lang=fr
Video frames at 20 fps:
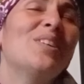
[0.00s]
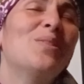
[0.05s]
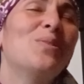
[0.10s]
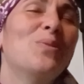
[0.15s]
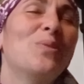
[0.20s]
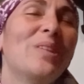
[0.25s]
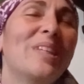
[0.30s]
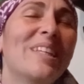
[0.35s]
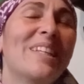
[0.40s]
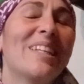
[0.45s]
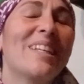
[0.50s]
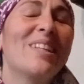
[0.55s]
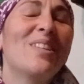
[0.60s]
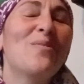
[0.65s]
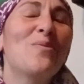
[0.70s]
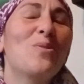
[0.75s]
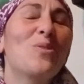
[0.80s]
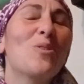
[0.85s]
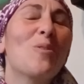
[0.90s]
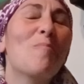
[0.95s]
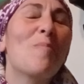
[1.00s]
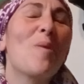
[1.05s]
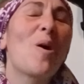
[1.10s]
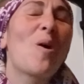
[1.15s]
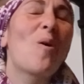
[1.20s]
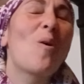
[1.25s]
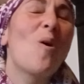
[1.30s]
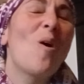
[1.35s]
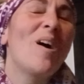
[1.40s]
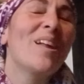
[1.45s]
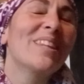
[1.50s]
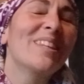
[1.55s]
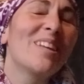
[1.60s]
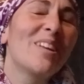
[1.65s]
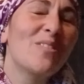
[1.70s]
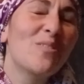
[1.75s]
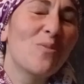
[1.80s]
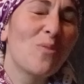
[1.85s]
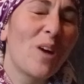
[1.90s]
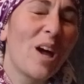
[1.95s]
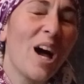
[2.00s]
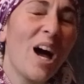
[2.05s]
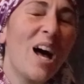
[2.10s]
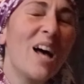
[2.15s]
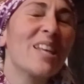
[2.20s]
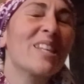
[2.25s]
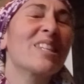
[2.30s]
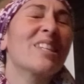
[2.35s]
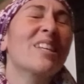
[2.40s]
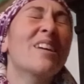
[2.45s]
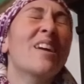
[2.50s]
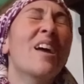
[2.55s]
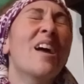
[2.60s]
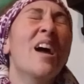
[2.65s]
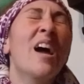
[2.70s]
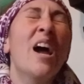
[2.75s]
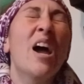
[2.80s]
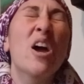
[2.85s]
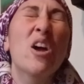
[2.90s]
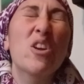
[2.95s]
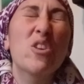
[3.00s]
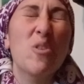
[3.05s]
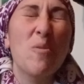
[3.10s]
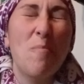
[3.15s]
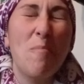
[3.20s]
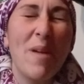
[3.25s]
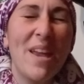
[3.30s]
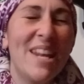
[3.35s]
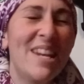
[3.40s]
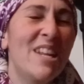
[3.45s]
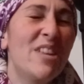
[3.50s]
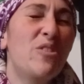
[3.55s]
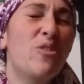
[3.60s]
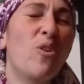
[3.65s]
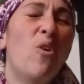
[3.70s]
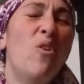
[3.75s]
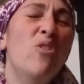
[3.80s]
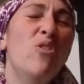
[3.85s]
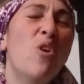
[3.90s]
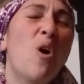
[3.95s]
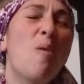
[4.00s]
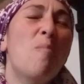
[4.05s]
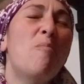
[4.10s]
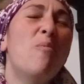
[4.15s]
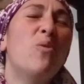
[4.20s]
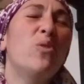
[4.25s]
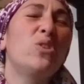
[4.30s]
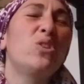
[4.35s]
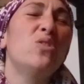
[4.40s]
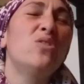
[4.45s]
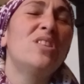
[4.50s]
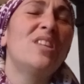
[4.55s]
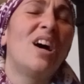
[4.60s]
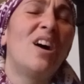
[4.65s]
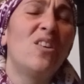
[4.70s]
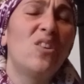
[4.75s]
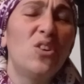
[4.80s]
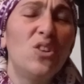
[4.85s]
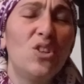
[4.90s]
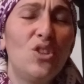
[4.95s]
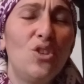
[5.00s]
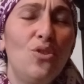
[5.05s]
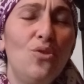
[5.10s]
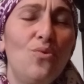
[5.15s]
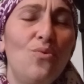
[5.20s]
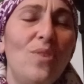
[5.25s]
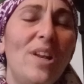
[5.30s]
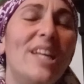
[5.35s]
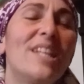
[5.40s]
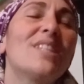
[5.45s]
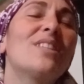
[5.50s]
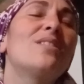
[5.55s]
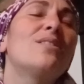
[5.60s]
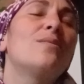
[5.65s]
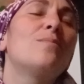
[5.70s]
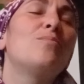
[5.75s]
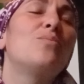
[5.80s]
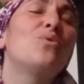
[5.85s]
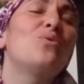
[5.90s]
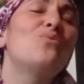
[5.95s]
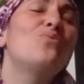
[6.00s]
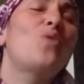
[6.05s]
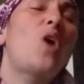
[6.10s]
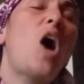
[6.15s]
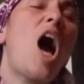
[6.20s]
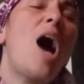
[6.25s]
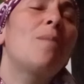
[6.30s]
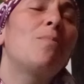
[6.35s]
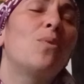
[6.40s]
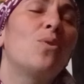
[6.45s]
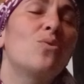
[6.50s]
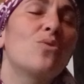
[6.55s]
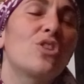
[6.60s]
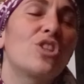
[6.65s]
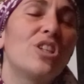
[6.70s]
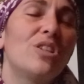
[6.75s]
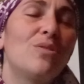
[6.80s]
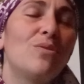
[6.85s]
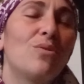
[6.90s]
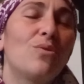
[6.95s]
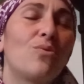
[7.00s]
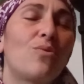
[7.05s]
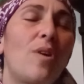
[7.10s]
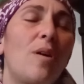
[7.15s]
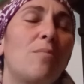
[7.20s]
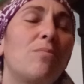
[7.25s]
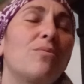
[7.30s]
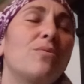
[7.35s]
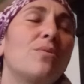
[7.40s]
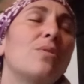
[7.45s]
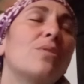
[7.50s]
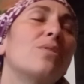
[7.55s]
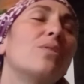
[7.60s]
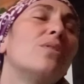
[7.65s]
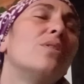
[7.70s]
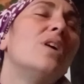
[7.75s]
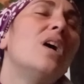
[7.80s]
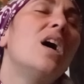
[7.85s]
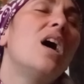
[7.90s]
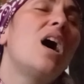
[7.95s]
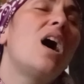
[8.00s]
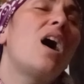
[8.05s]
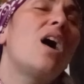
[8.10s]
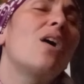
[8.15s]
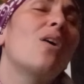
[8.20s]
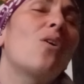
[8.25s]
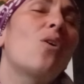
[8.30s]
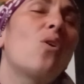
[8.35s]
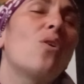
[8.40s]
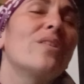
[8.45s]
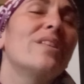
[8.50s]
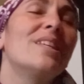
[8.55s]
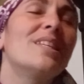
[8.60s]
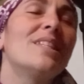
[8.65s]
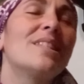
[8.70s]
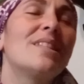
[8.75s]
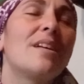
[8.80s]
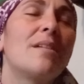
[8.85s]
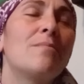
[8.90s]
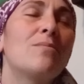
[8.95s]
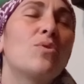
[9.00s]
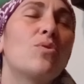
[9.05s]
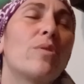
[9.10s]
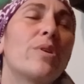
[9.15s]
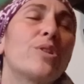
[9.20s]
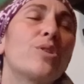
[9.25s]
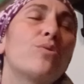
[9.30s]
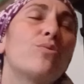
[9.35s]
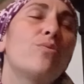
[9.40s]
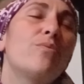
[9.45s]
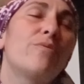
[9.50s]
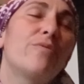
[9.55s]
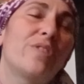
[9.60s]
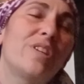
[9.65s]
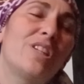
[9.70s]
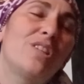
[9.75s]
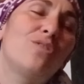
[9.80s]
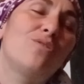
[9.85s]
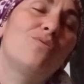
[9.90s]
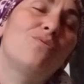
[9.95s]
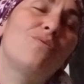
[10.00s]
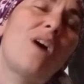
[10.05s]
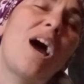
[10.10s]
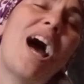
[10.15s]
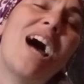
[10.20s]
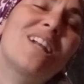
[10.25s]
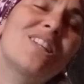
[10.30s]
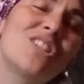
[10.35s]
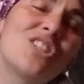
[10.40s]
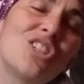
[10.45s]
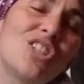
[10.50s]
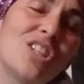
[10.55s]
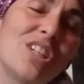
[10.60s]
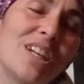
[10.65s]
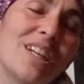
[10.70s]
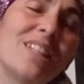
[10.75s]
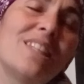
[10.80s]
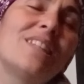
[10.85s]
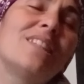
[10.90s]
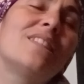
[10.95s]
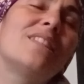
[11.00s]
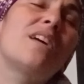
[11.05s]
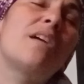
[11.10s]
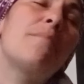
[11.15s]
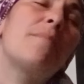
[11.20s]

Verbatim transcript: Oui, nous sommes encore en temps de grâce et je paye ton nom pour ce temps que tu nous laisses, pour nous rapprocher de toi, pour que encore des âmes soient sauvées. Tu attires des